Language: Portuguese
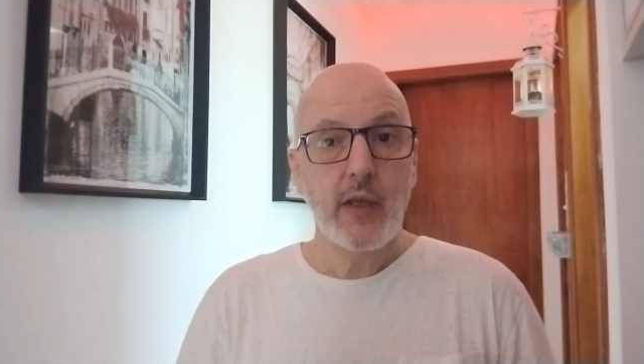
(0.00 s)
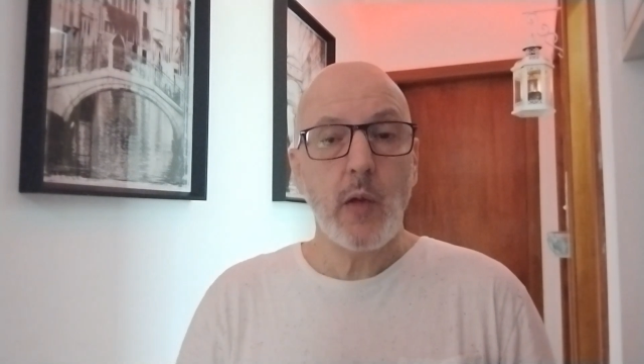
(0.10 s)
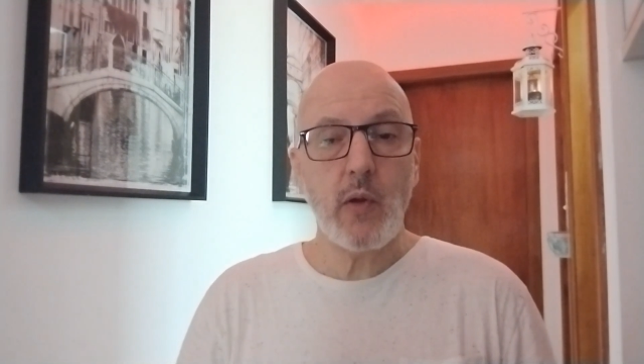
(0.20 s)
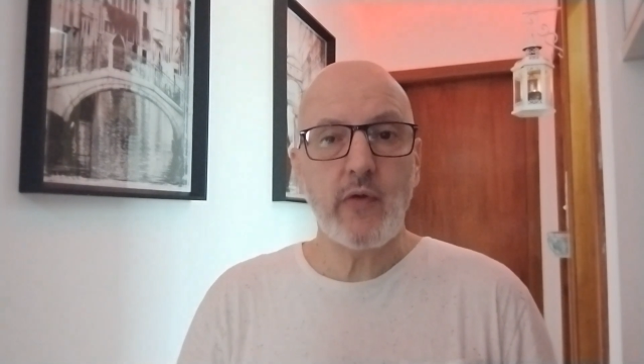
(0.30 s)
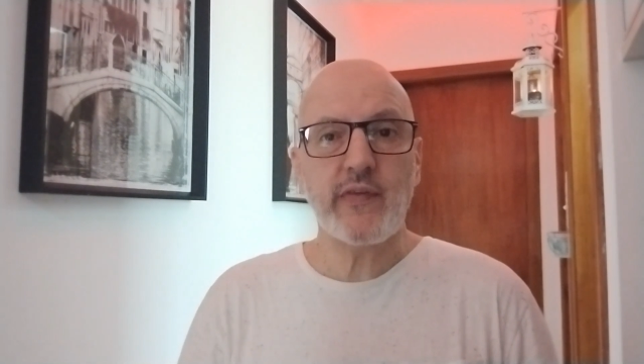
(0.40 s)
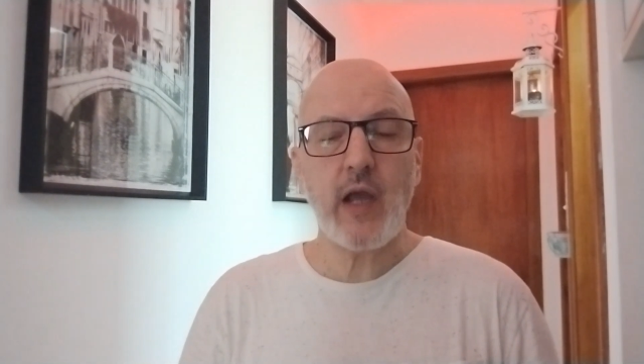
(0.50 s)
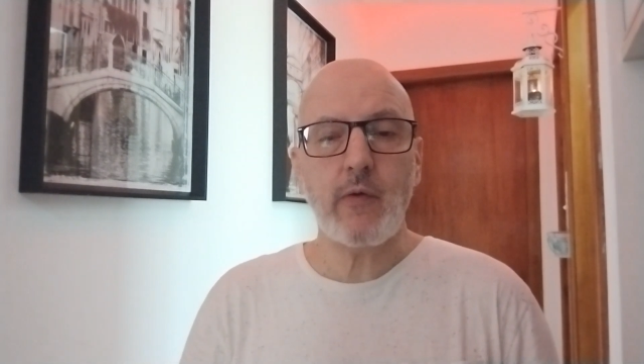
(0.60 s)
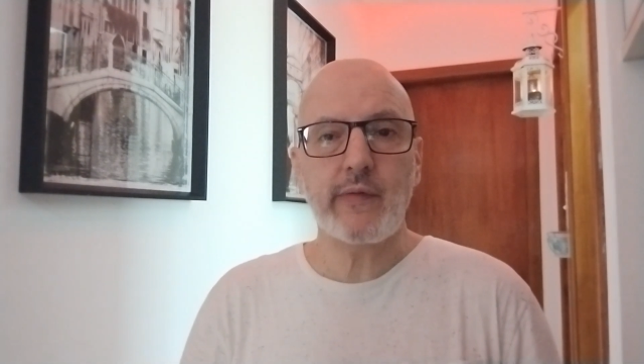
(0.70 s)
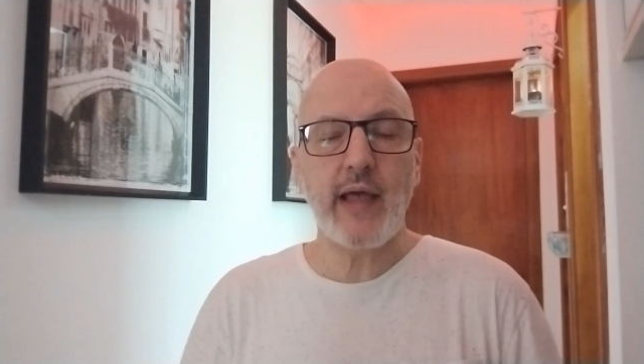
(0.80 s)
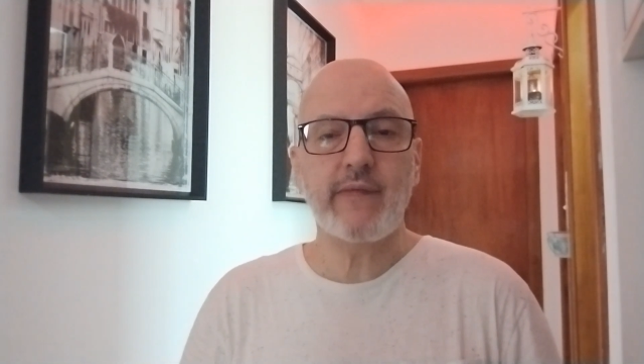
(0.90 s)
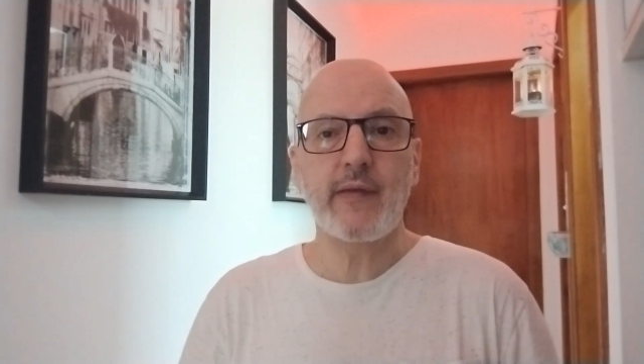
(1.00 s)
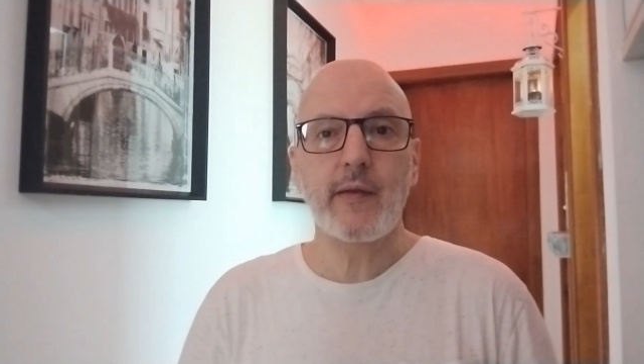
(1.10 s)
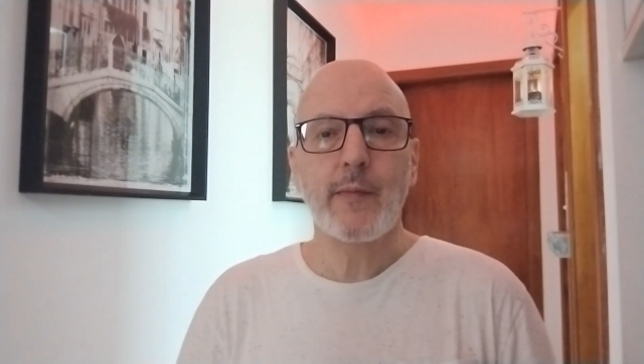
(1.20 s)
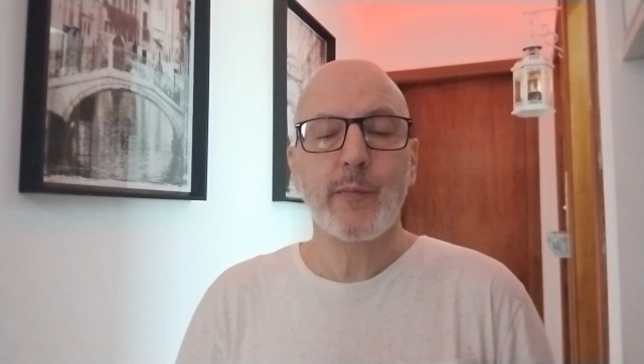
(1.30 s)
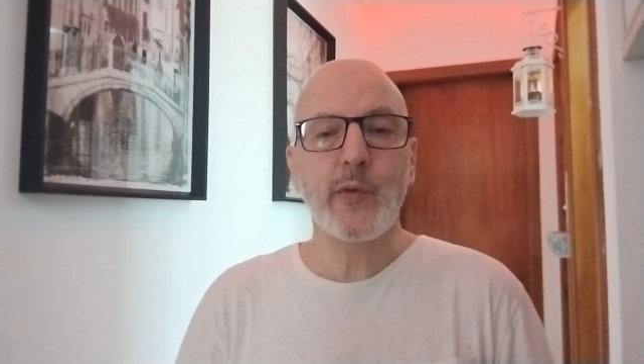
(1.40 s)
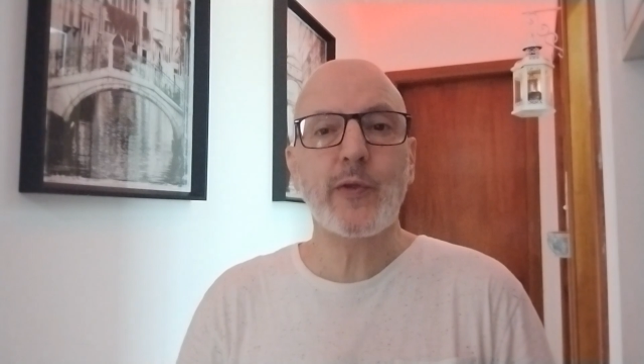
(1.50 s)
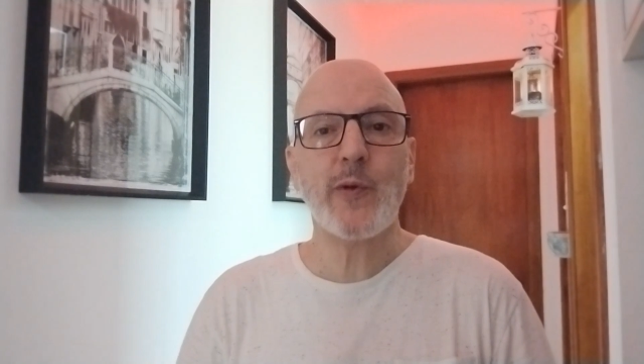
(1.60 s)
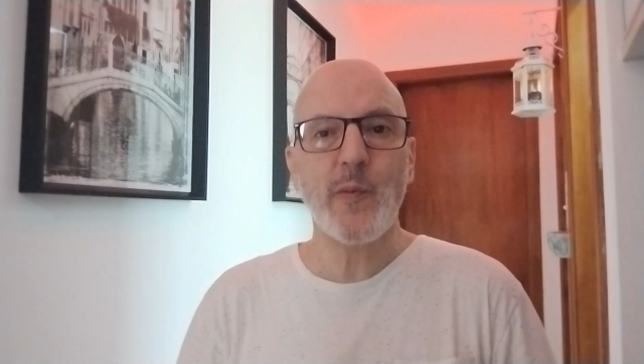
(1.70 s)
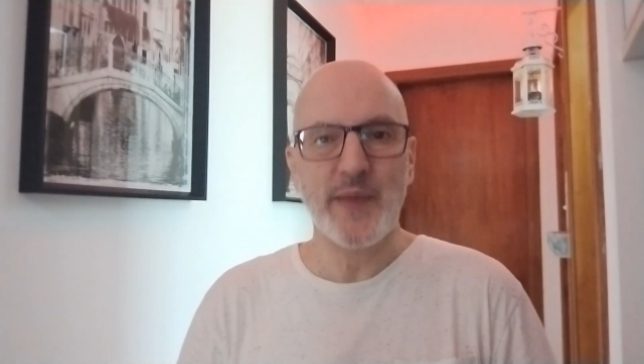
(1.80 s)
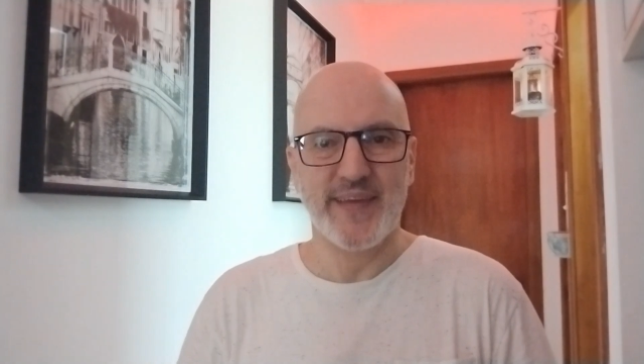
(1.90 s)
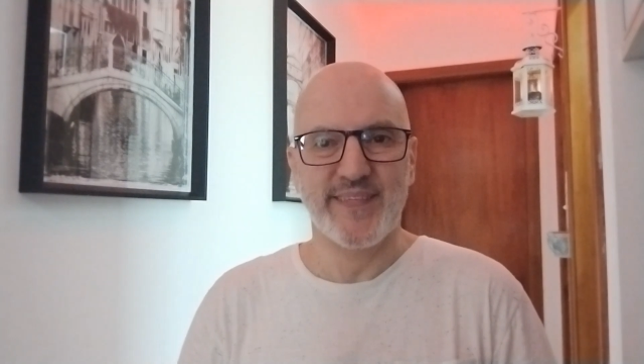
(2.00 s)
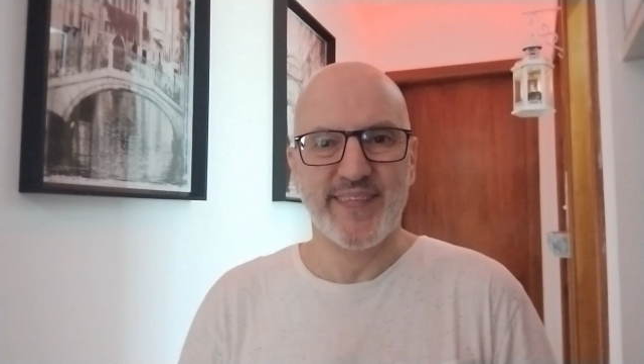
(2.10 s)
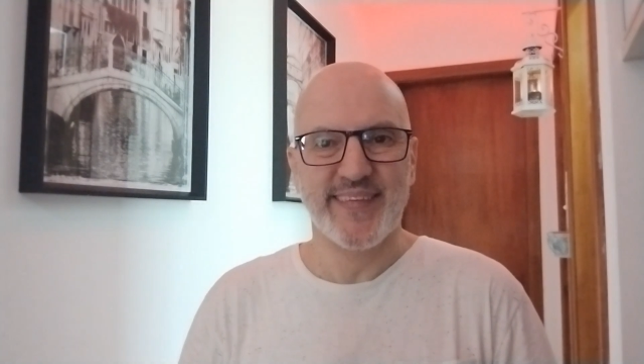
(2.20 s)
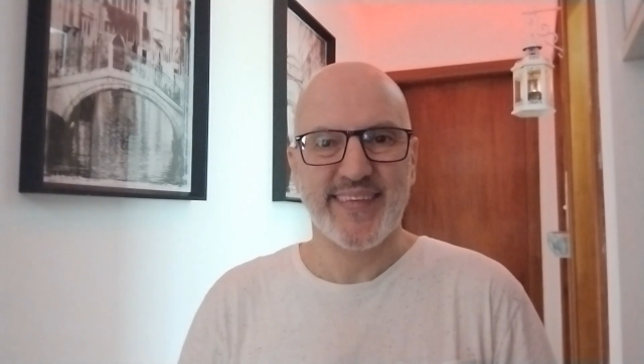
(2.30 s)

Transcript: é uma coisa que acontece muito comigo.